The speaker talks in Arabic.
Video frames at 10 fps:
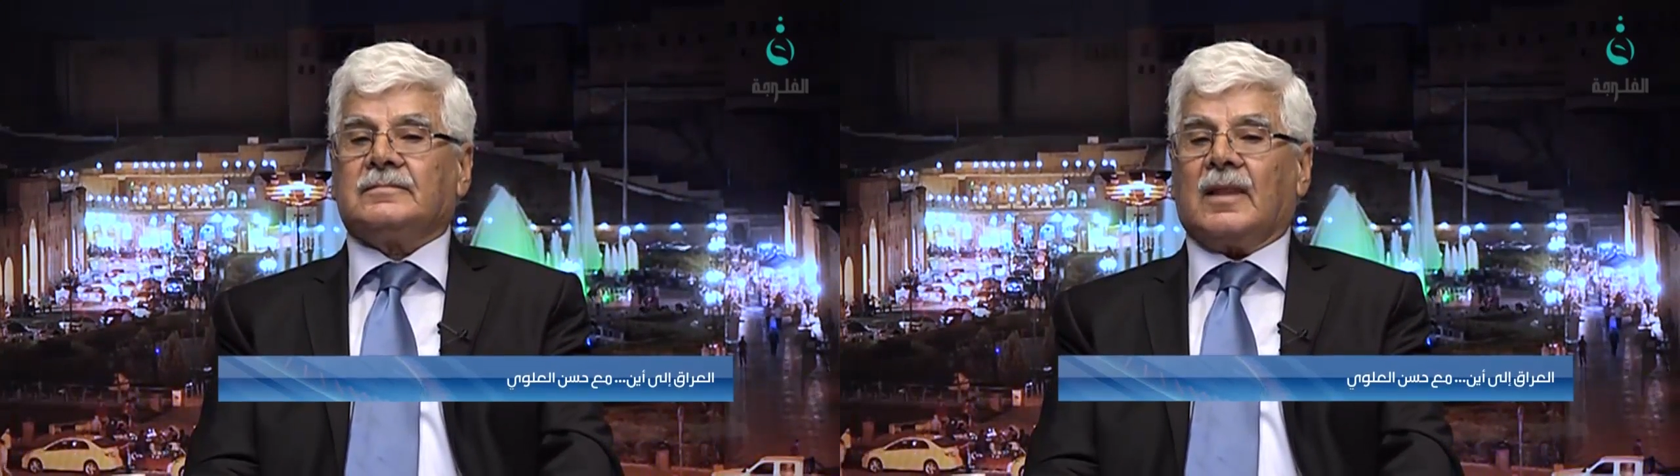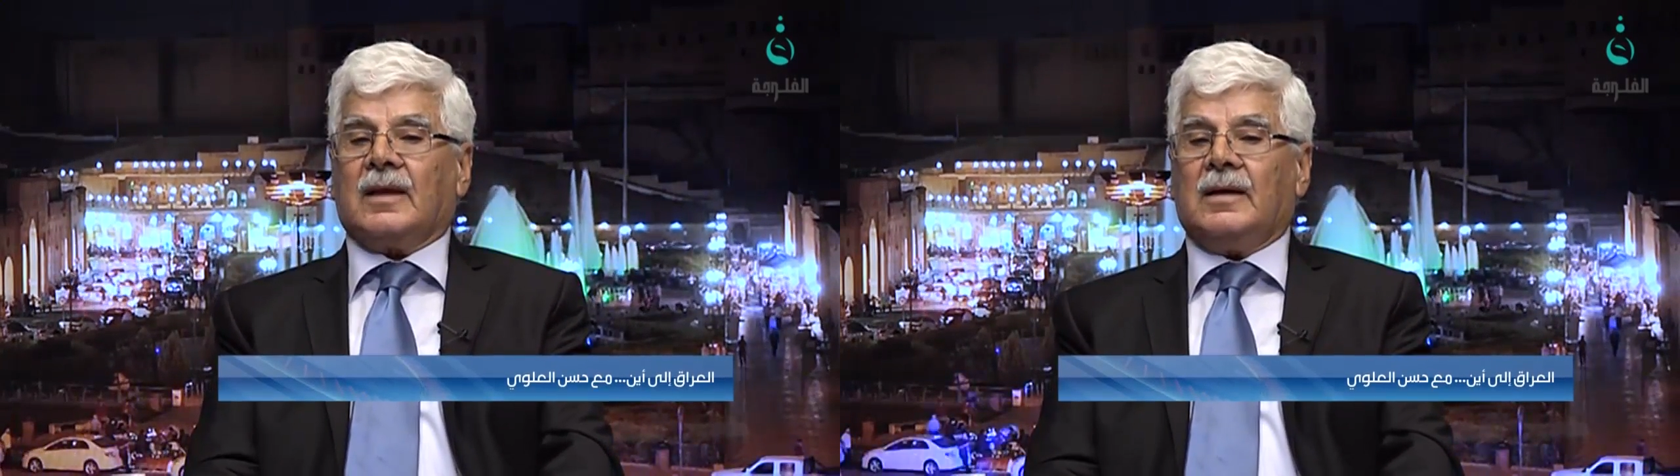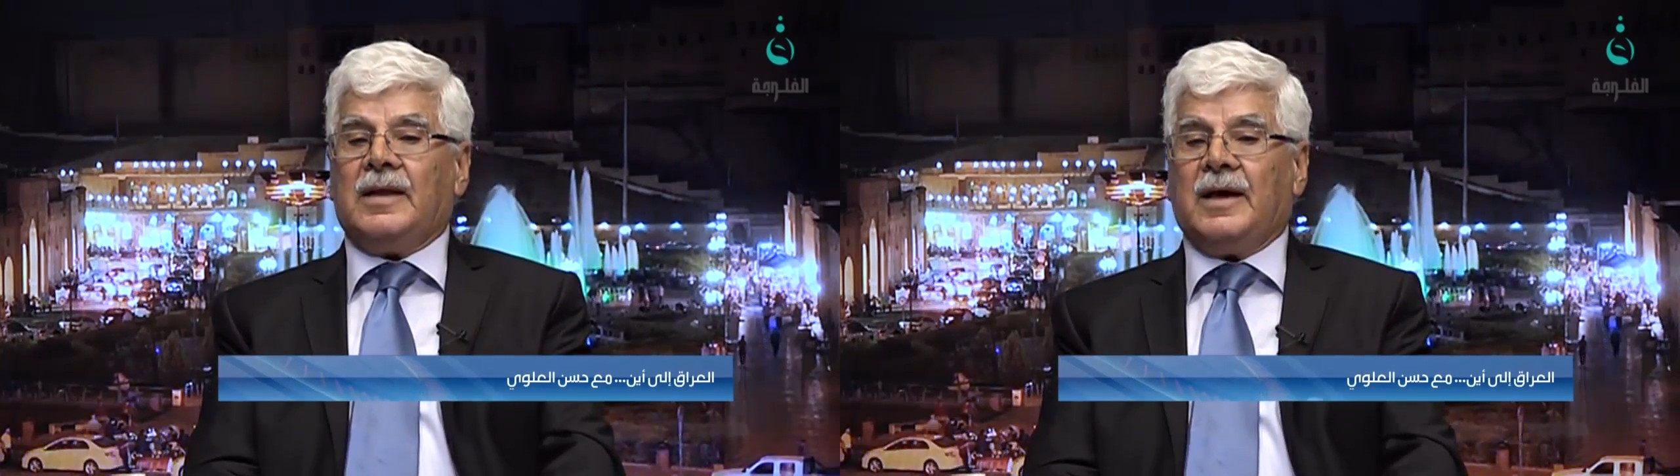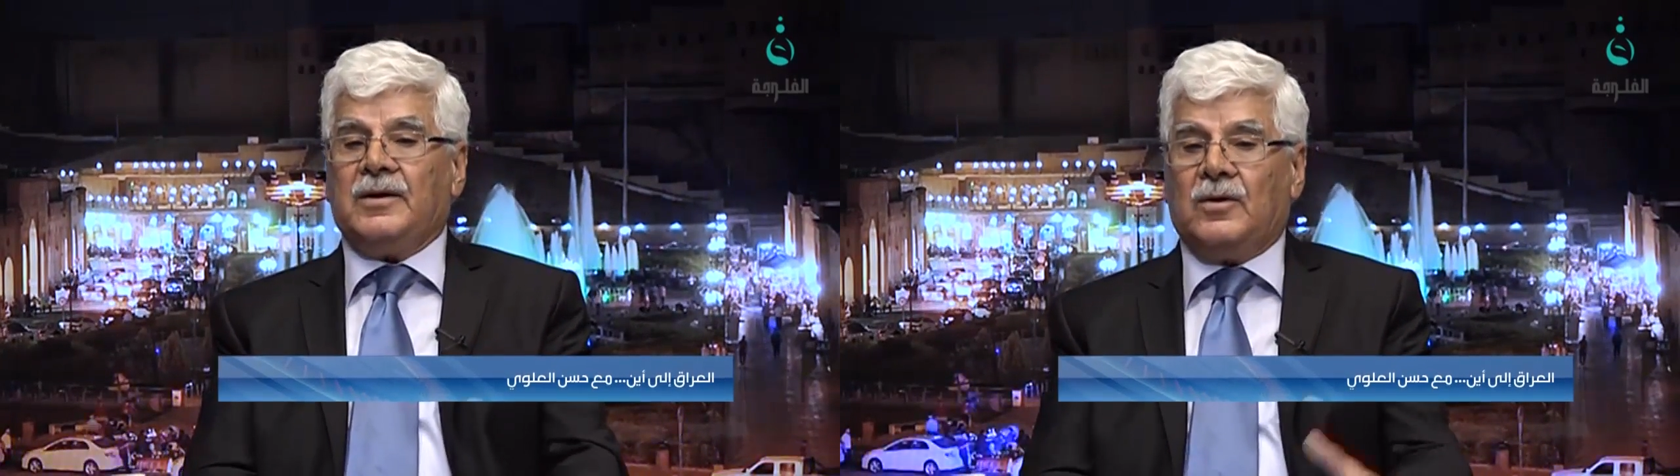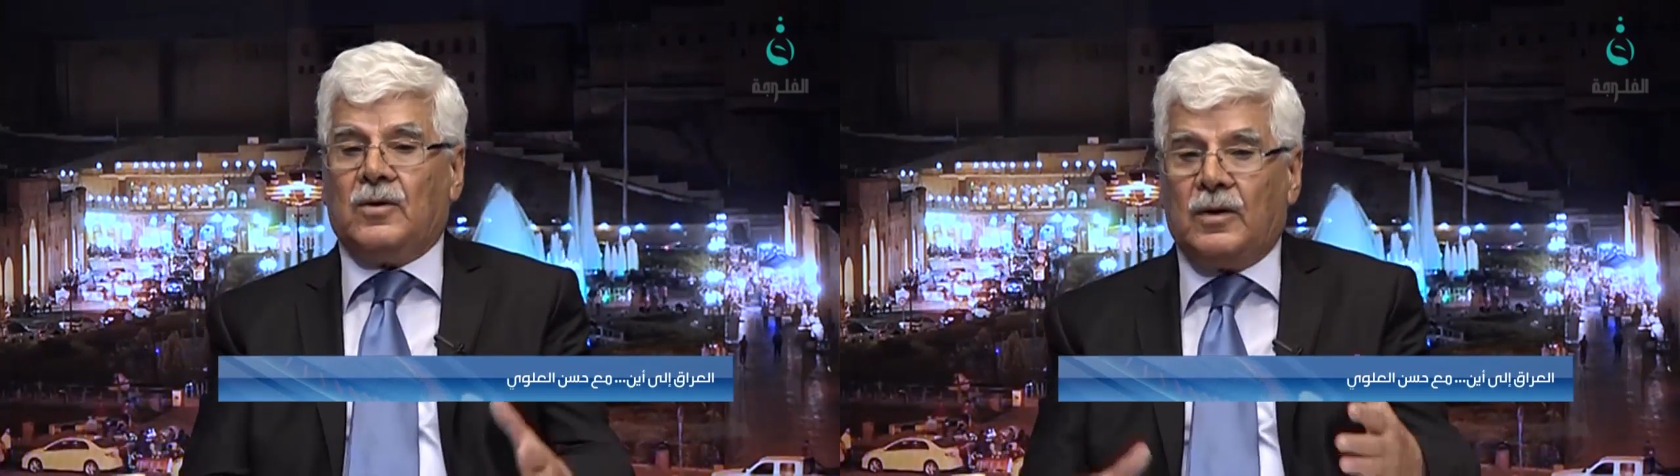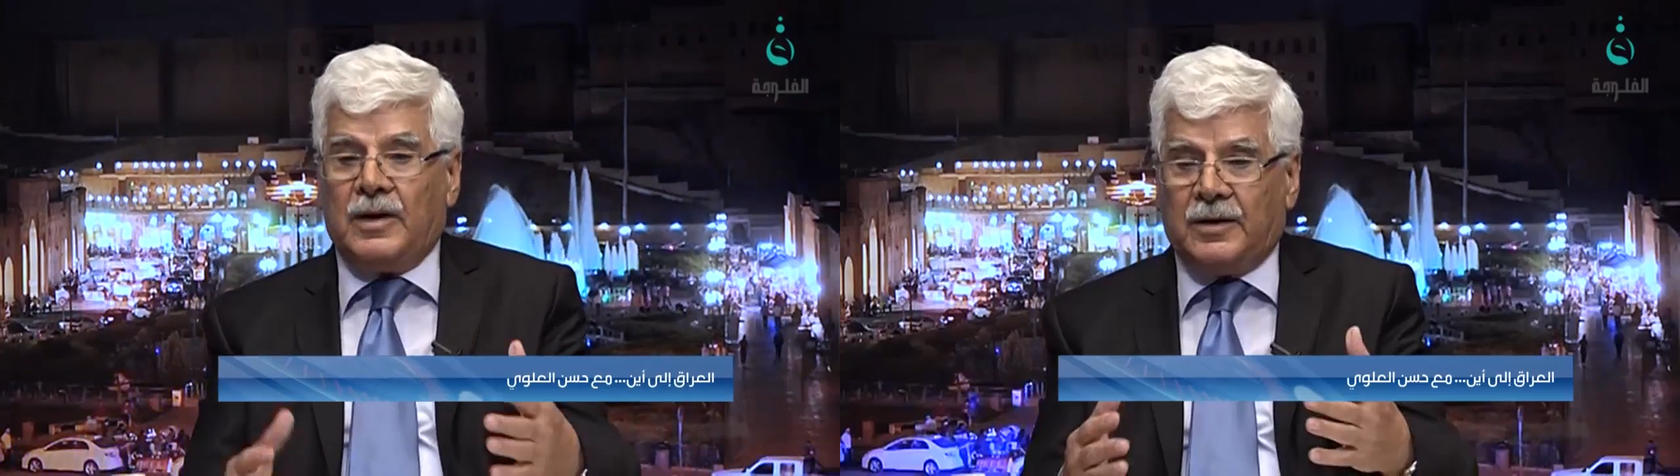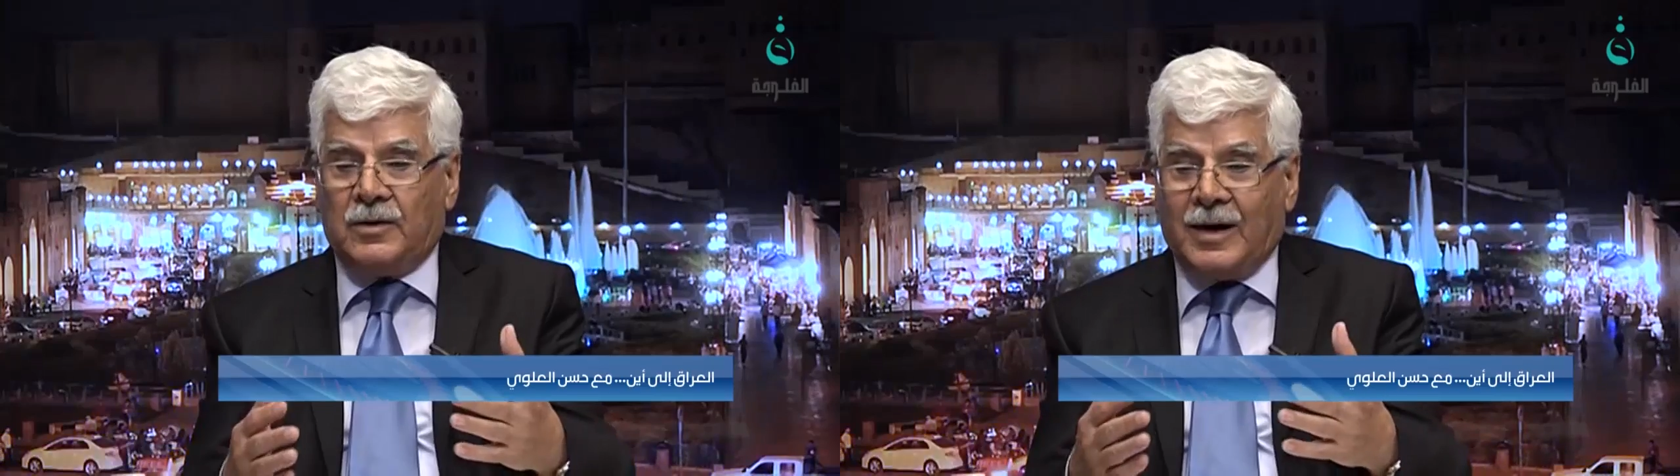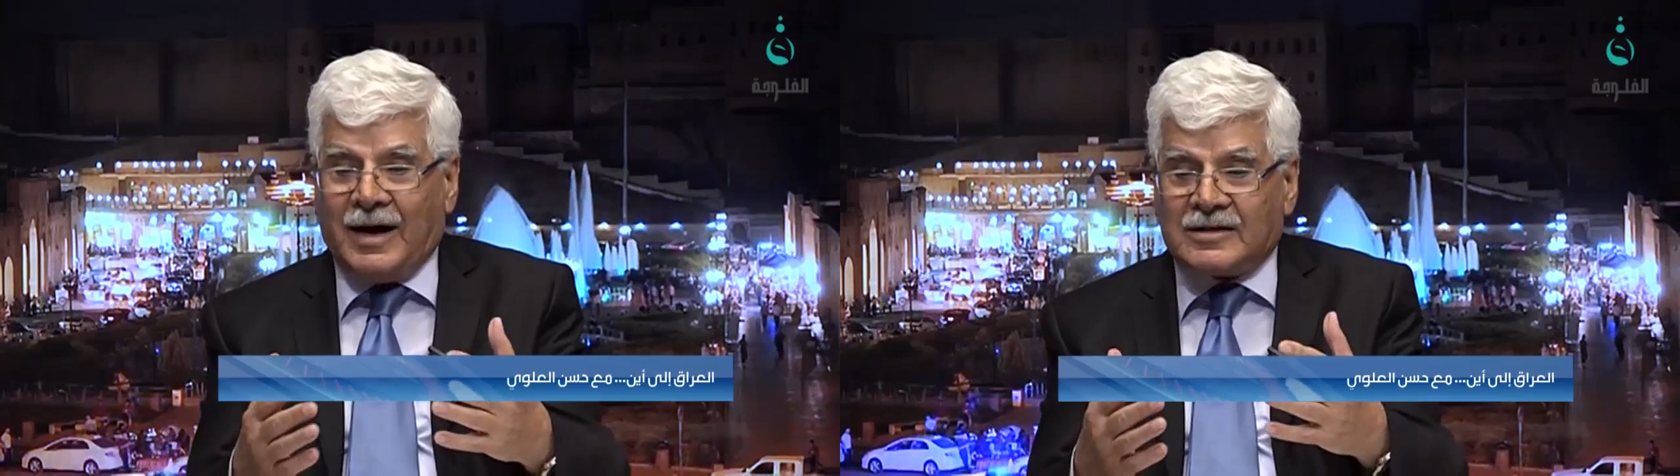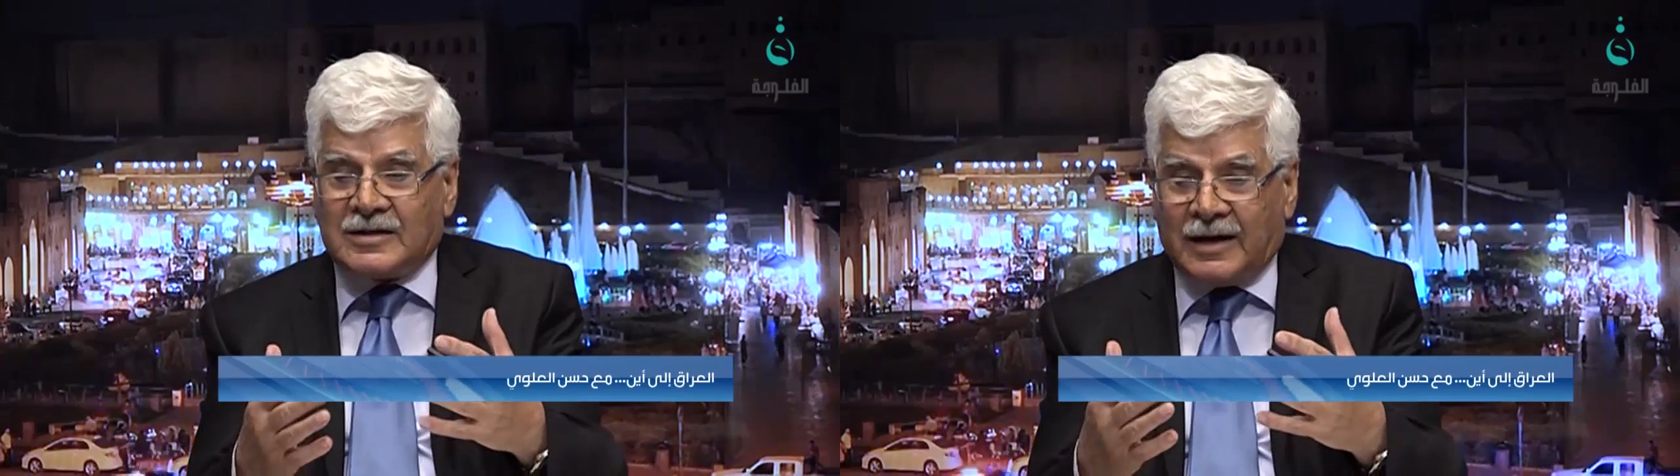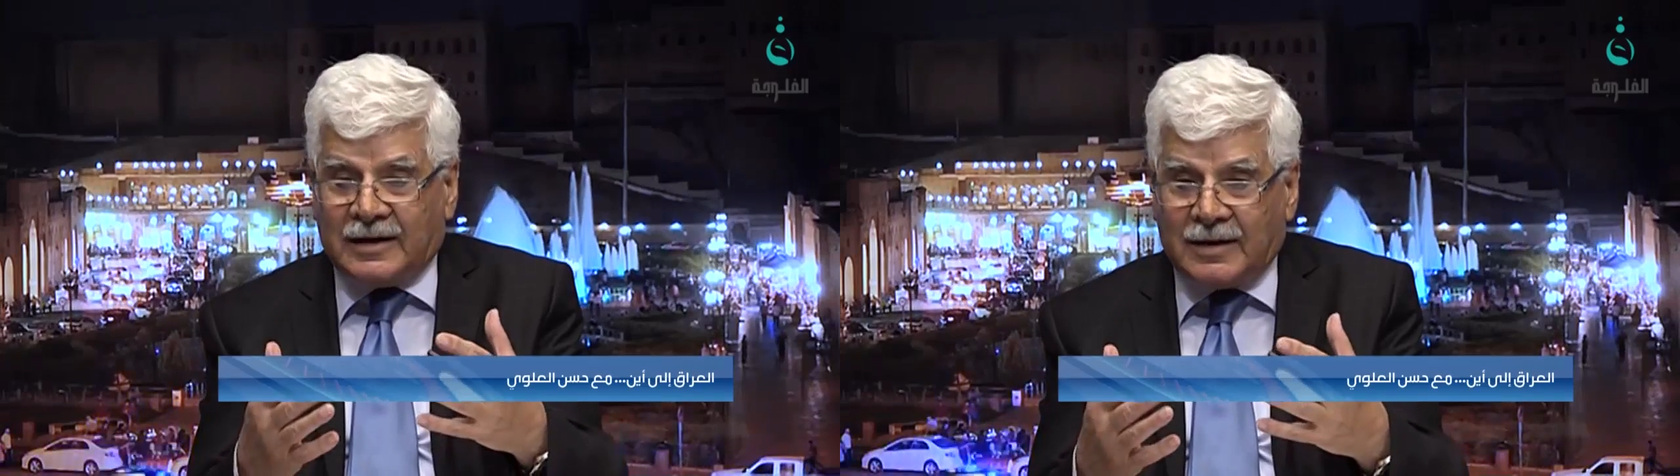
لانه لانه هاي صارت